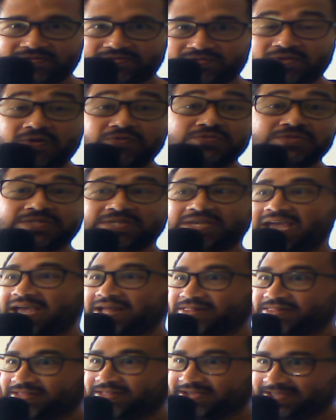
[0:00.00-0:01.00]

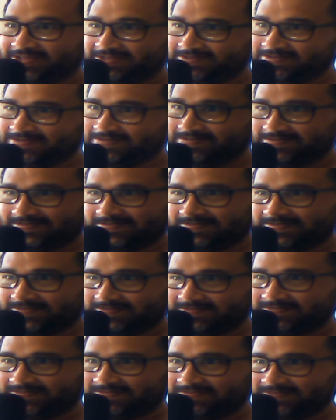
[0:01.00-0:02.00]
Donzela,
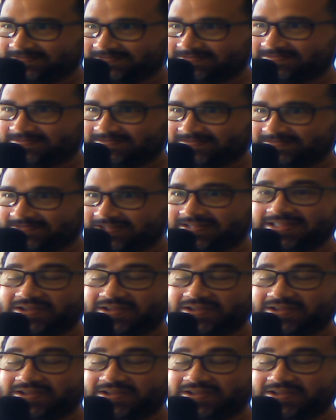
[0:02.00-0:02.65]
da